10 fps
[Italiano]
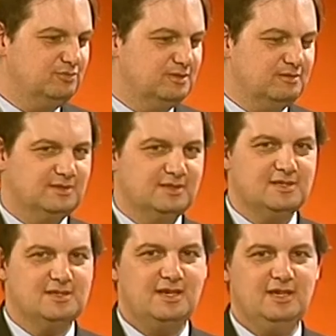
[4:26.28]
tutte
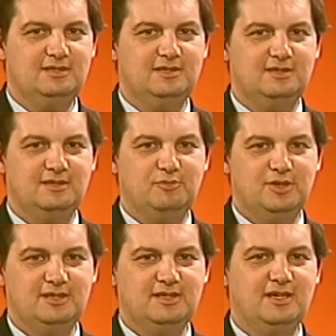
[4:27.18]
queste certo. serate, le
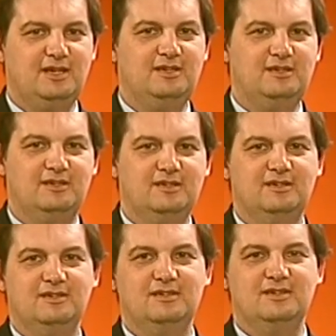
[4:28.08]
riprenderà,
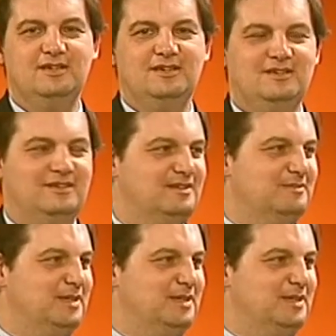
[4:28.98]
le eh,